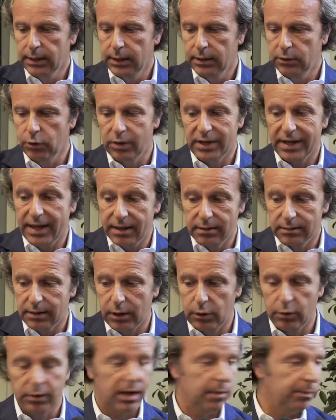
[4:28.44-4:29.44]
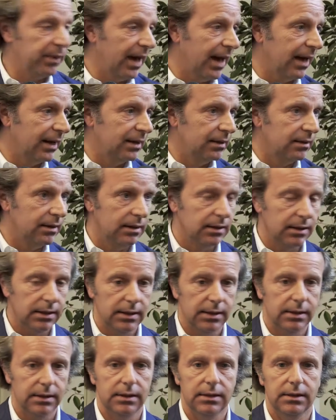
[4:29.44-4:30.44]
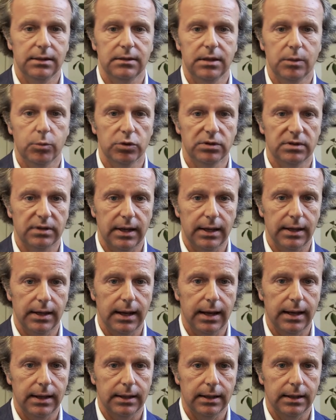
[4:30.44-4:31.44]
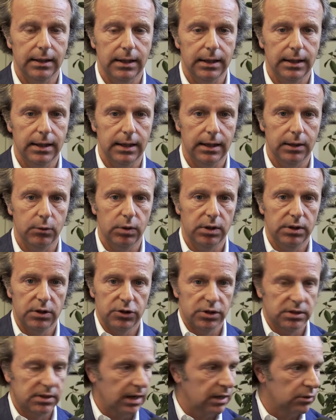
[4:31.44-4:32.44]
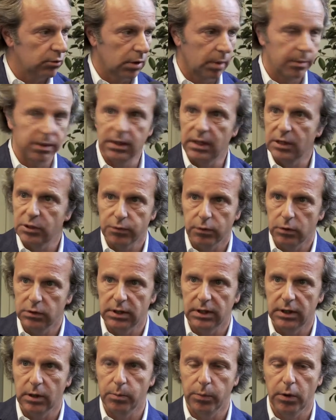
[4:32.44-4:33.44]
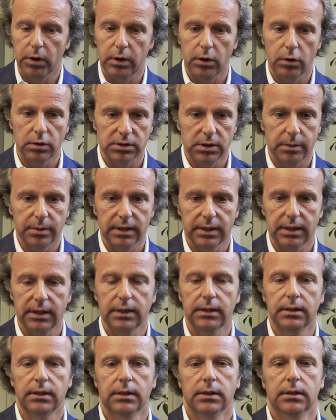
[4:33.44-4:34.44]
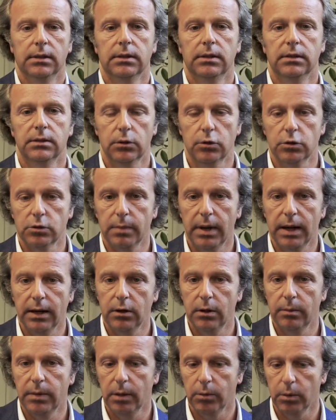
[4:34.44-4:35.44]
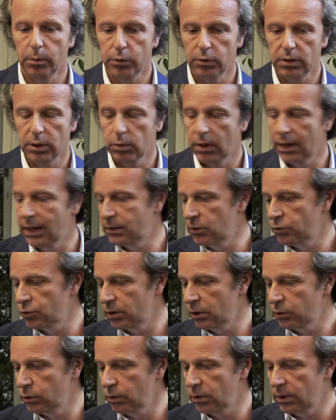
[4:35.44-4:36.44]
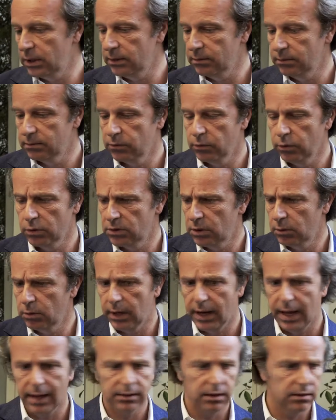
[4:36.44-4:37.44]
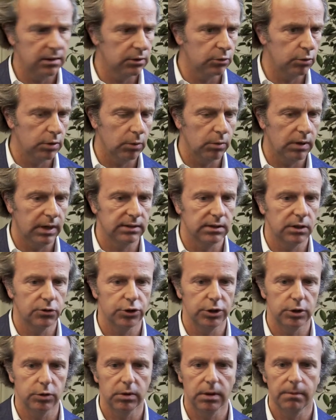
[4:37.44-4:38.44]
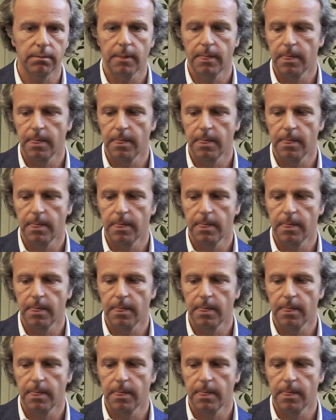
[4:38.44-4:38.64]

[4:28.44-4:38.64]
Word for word: non, rientrano nei piani di, di Montella e quindi ci sarà sicuramente da sfoltire un po' la rosa perché se non sbaglio abbiamo più di 40 giocatori, forse 40, addirittura 45.